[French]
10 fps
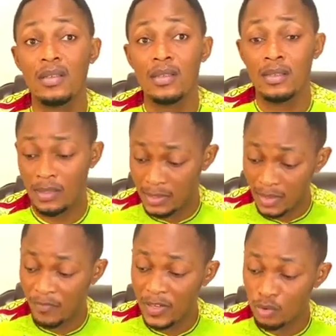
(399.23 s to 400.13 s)
Ces
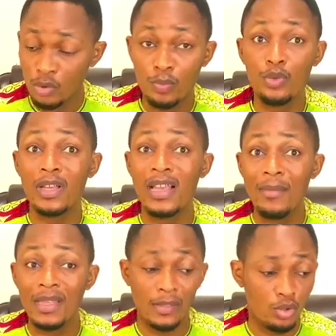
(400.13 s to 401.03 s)
enfants ne sont plus des
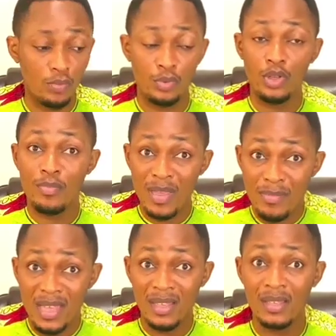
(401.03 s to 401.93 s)
gamins, ce ne sont plus des
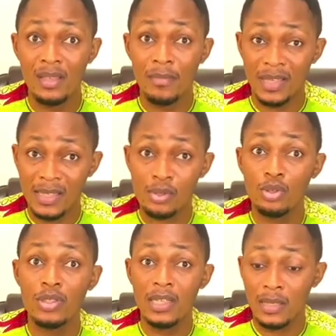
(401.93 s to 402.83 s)
bébés, mais ce sont
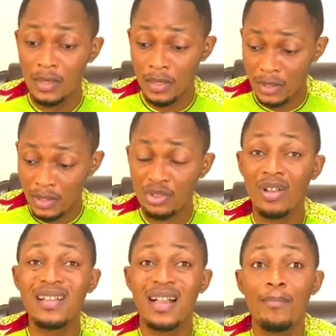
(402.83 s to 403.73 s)
des, gens
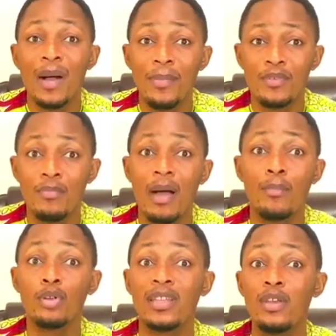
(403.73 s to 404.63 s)
capables de
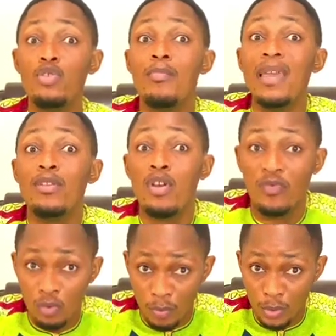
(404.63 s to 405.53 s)
m'apporter une main-d'œuvre
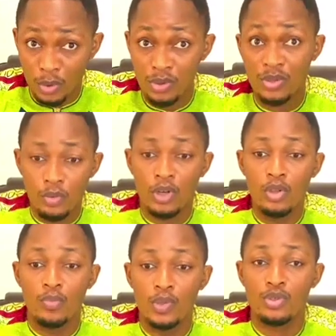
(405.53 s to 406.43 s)
nombreuse pour que nous
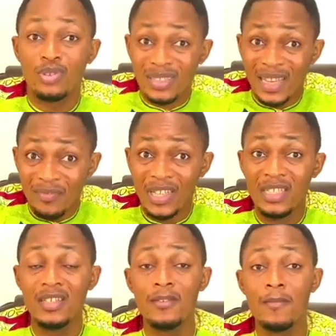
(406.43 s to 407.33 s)
puissions
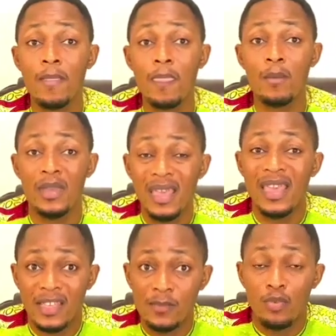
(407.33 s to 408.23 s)
travailler et
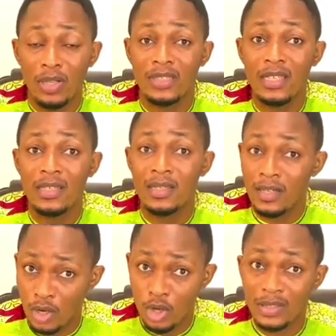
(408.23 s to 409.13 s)
exploiter
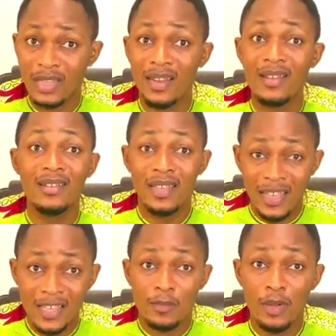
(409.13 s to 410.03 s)
leurs talents,
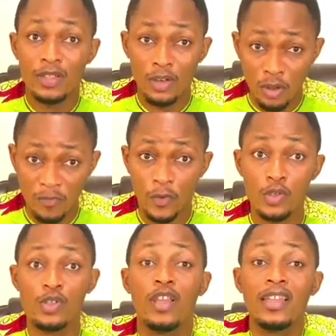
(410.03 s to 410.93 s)
exploiter leurs
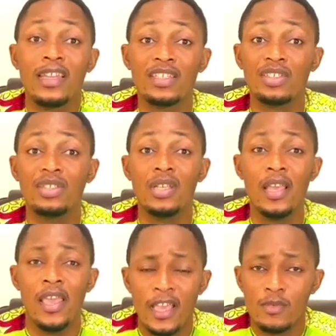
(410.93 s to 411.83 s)
forces, leur énergie,
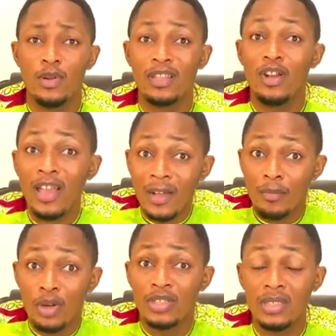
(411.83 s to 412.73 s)
exploiter leur
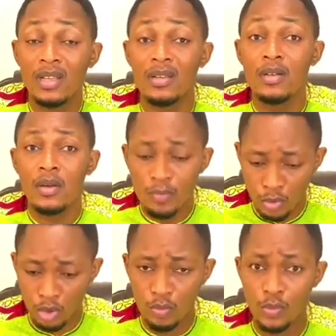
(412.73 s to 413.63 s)
emploi du temps
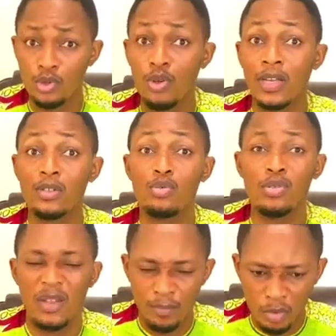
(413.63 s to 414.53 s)
que nous puissions résoudre
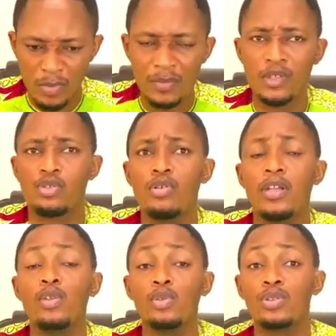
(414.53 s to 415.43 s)
les problèmes qui sont les
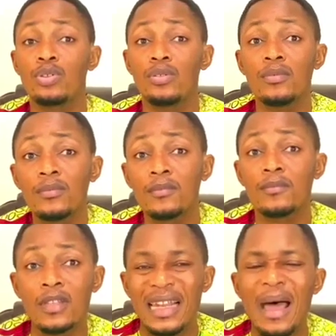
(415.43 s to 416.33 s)
nôtres.
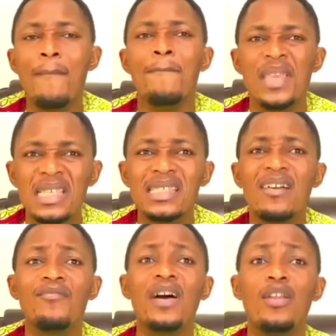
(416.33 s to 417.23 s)
La mise en
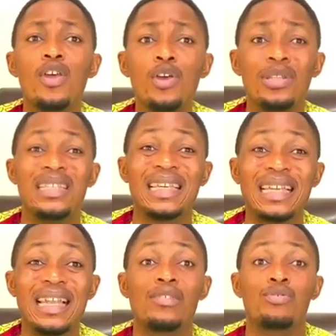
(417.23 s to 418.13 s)
valeur des
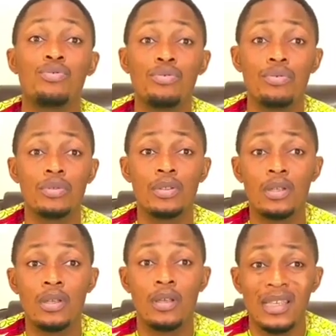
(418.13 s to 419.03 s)
relations
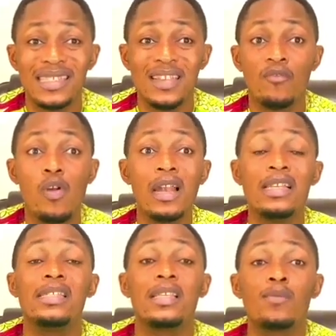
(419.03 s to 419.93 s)
et savoir
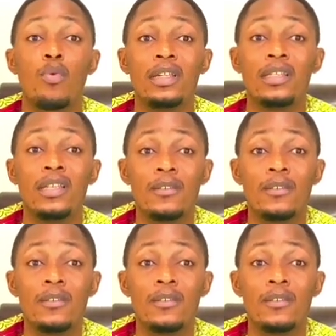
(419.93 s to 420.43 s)
les exploiter.